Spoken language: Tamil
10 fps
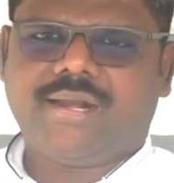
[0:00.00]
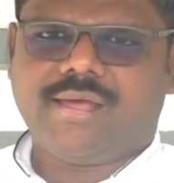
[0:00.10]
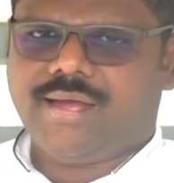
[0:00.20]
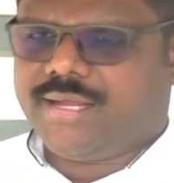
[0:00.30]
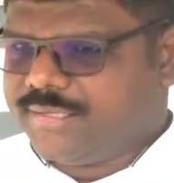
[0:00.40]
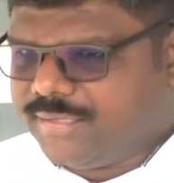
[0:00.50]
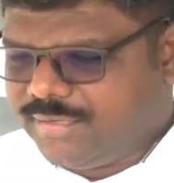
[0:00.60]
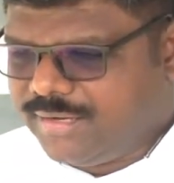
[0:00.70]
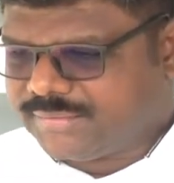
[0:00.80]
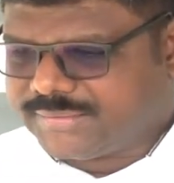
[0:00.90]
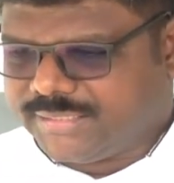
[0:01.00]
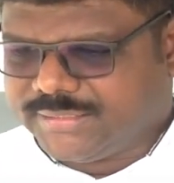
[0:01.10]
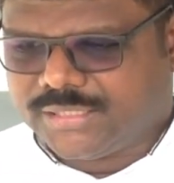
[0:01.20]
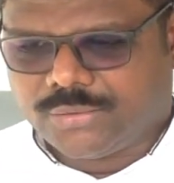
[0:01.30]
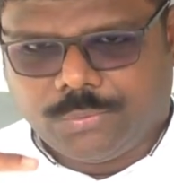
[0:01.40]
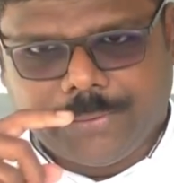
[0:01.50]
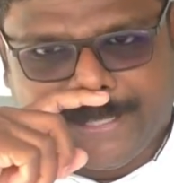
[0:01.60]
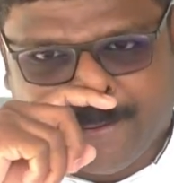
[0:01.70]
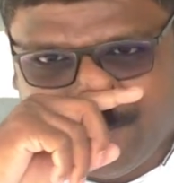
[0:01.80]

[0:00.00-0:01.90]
ஆனா அதையெல்லாம் தடுக்கக்கூடிய